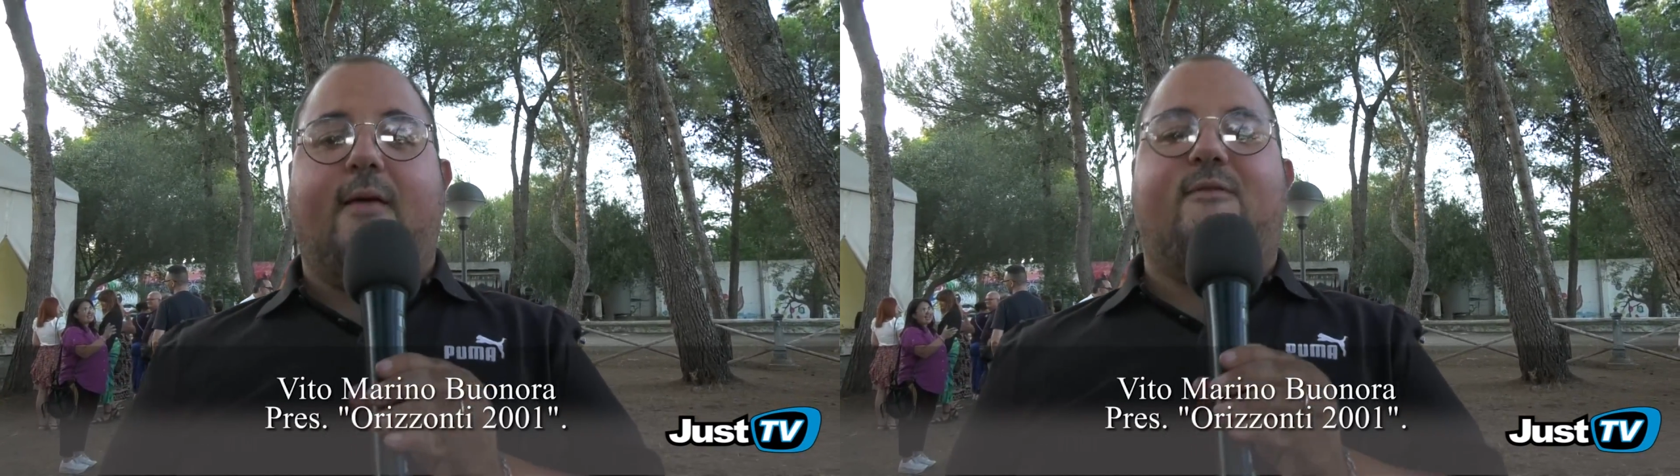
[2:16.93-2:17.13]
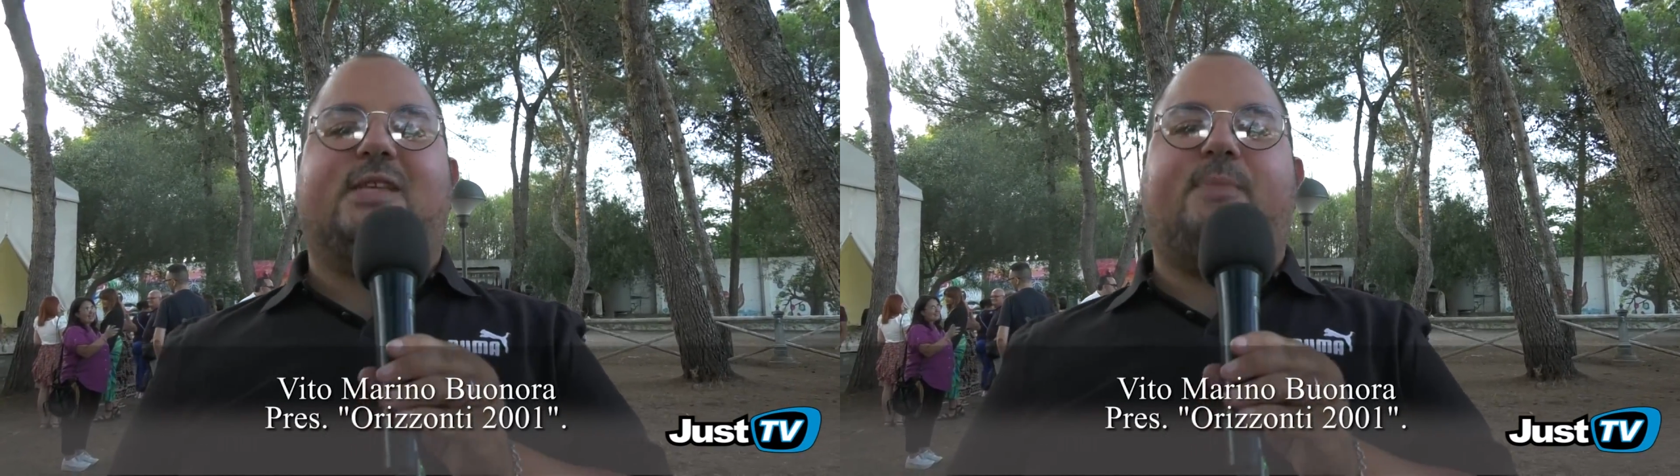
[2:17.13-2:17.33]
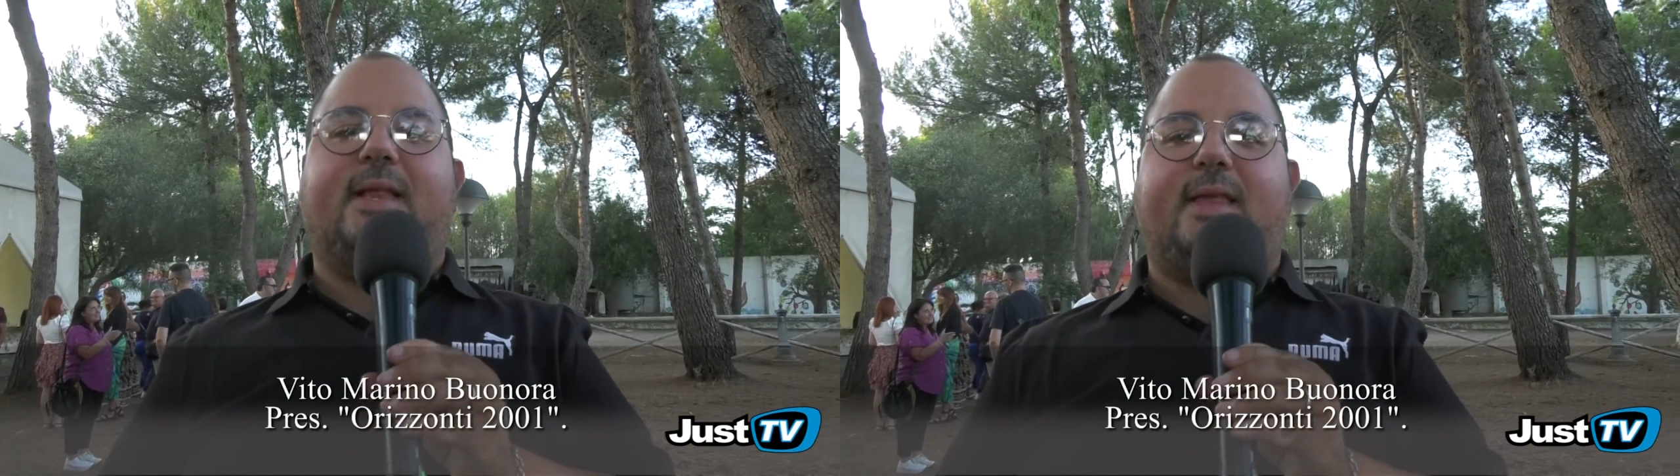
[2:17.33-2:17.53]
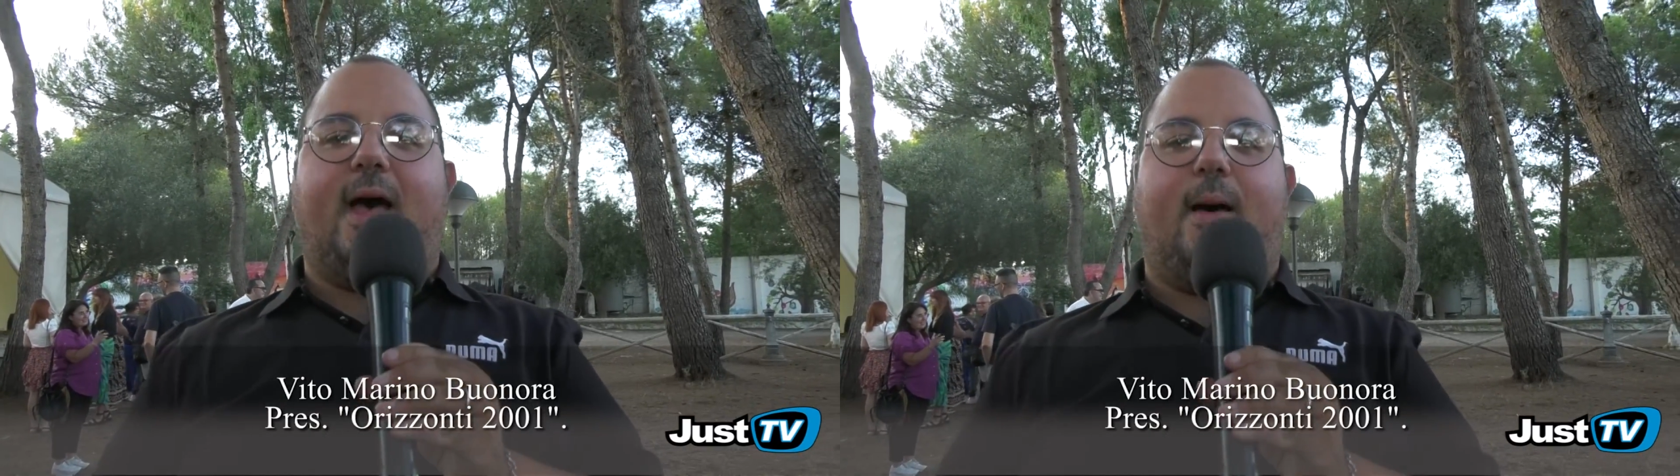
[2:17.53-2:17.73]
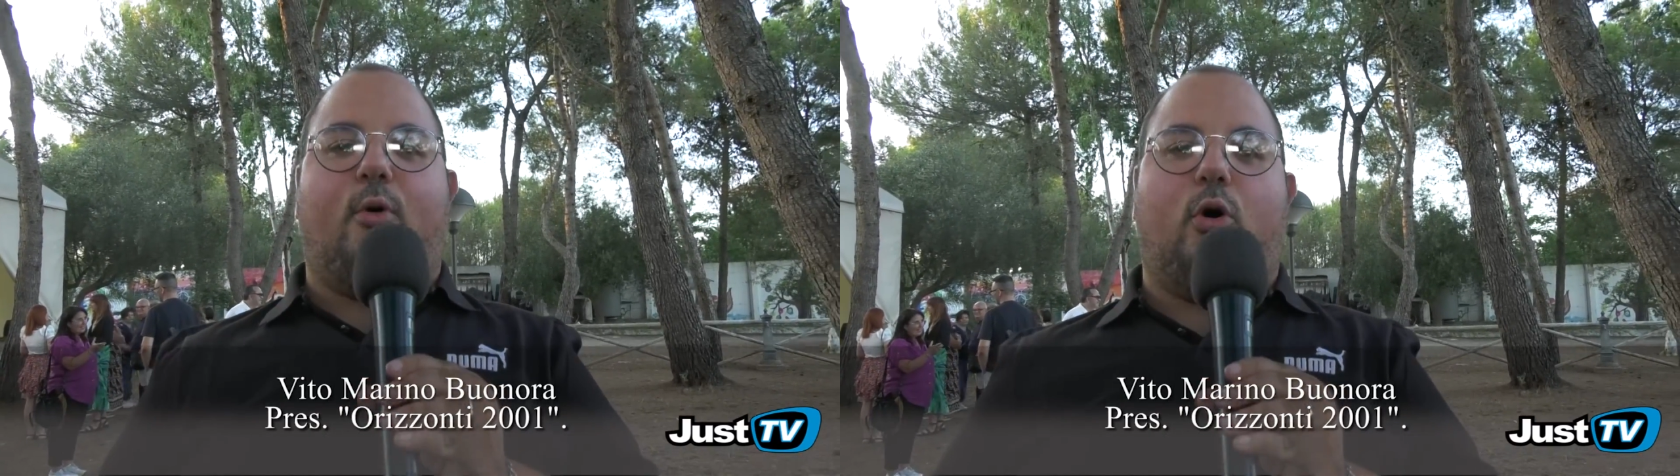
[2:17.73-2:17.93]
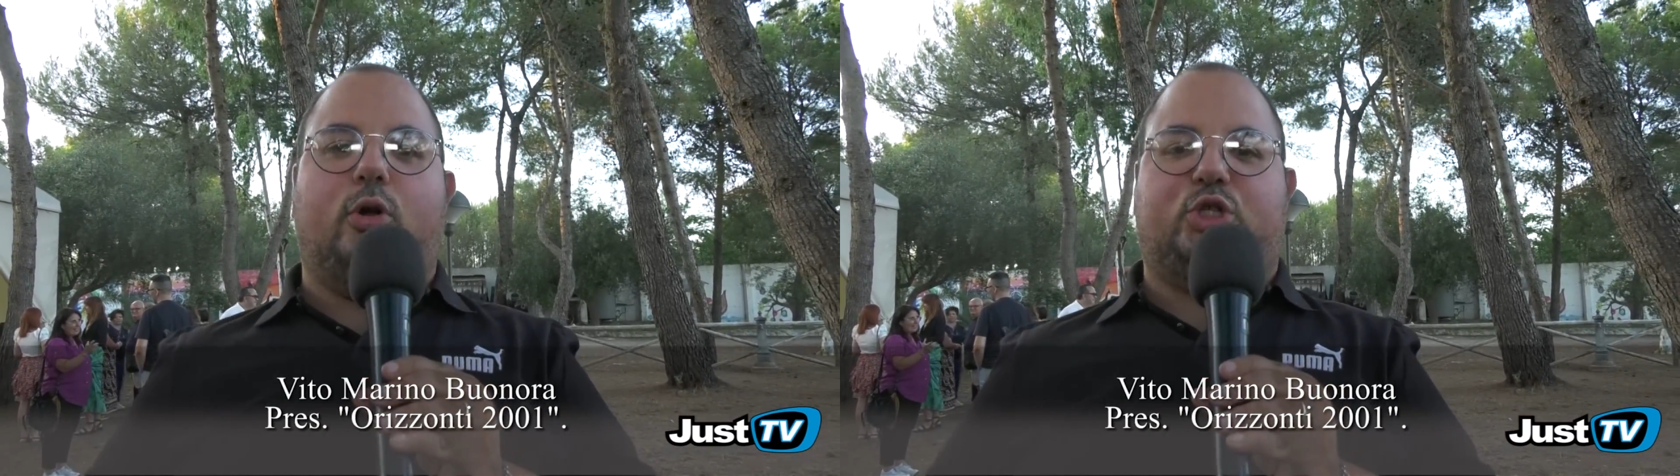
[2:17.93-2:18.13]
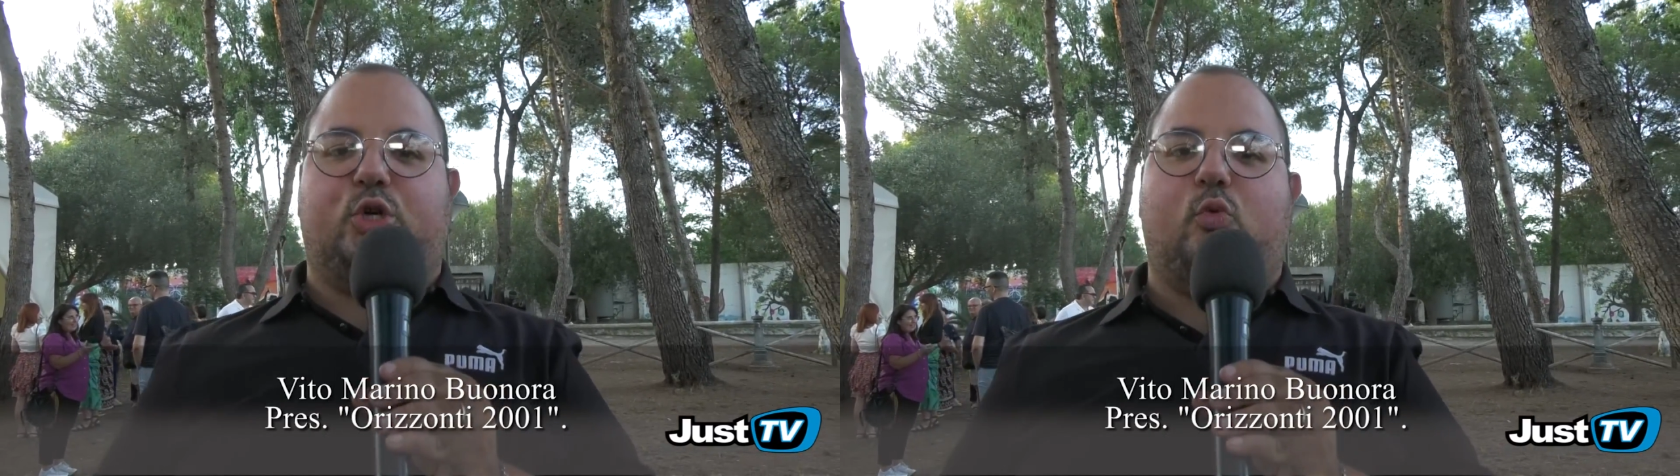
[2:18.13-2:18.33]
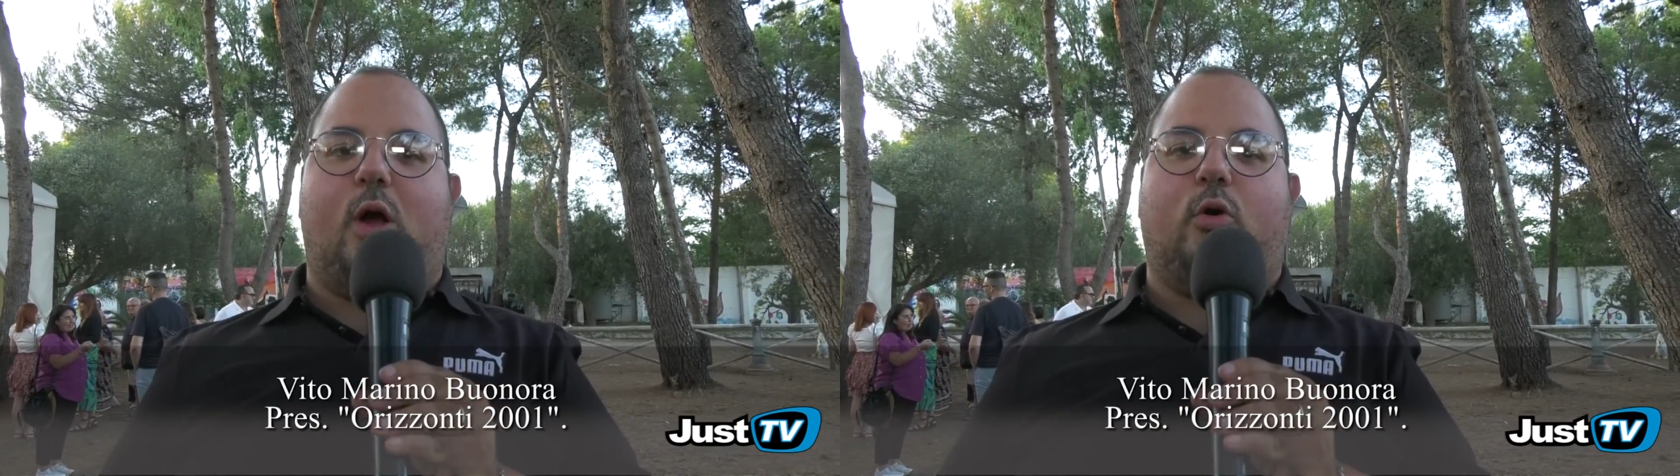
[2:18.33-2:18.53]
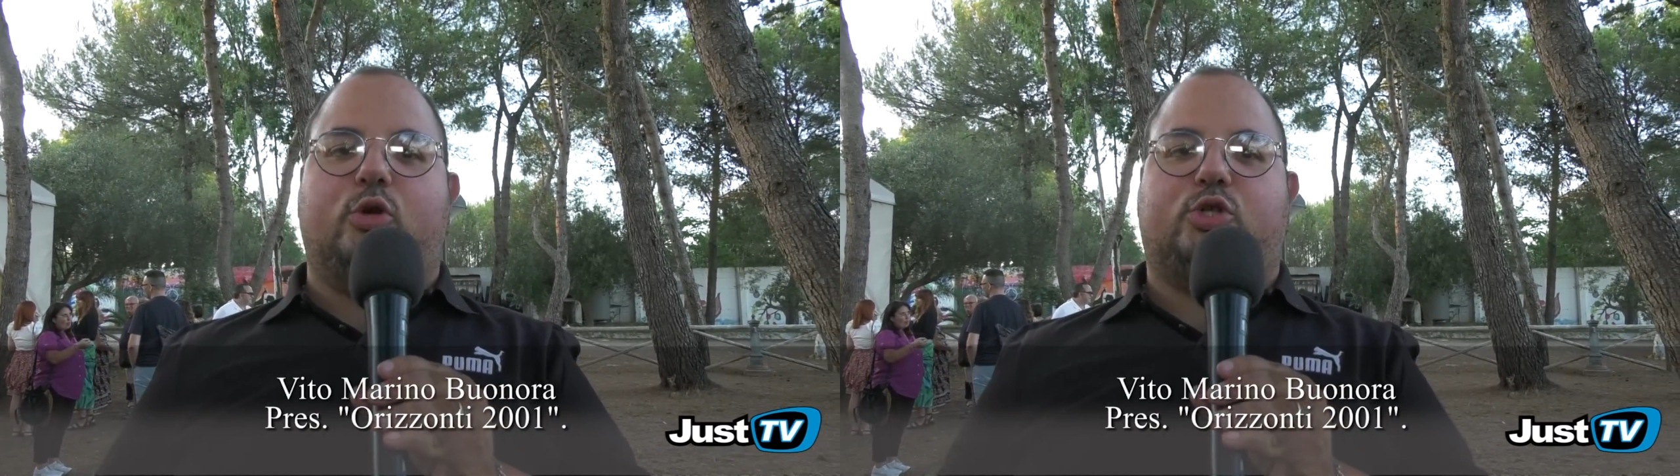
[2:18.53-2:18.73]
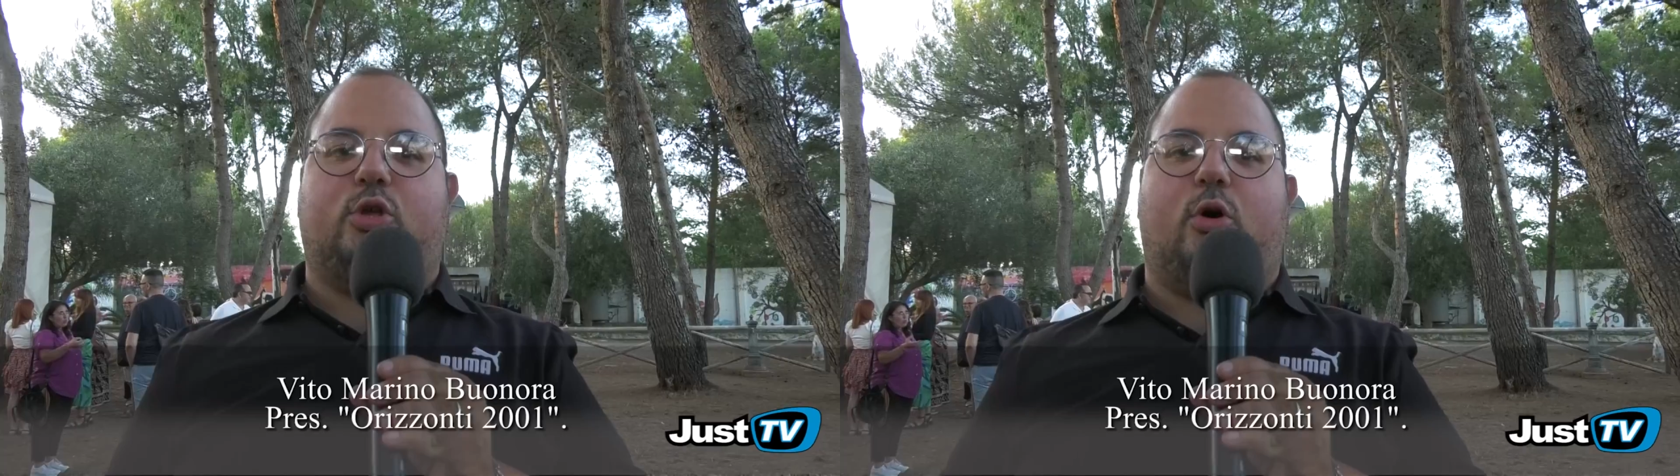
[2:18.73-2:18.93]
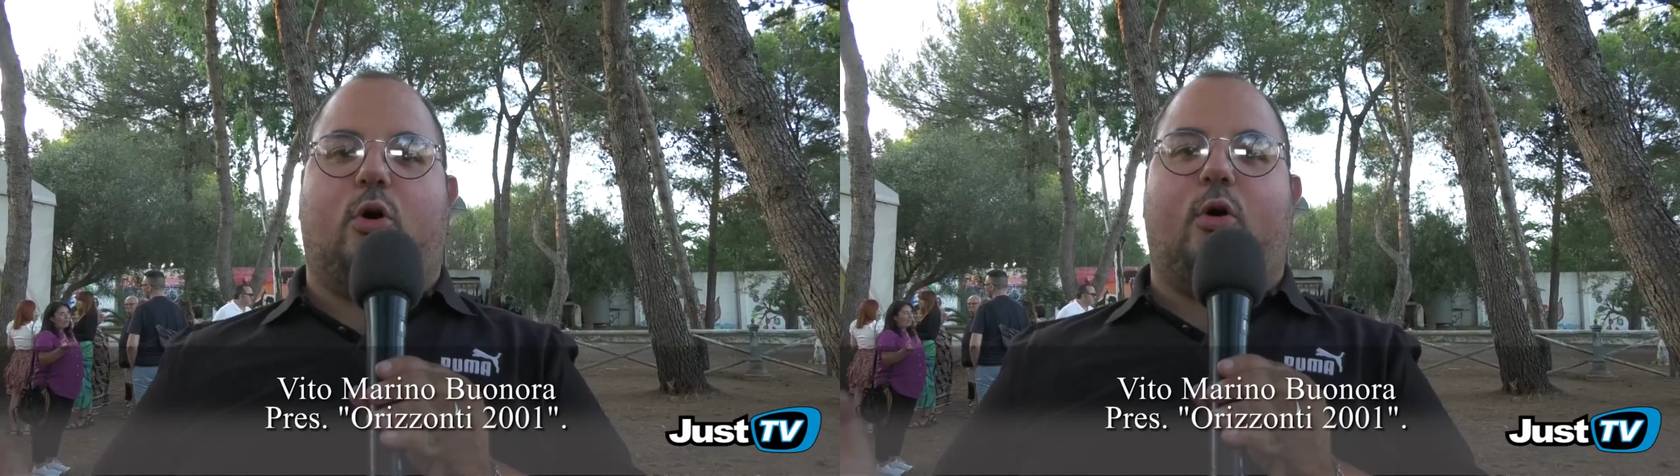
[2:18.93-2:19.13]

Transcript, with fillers: Vi aspettiamo 5 agosto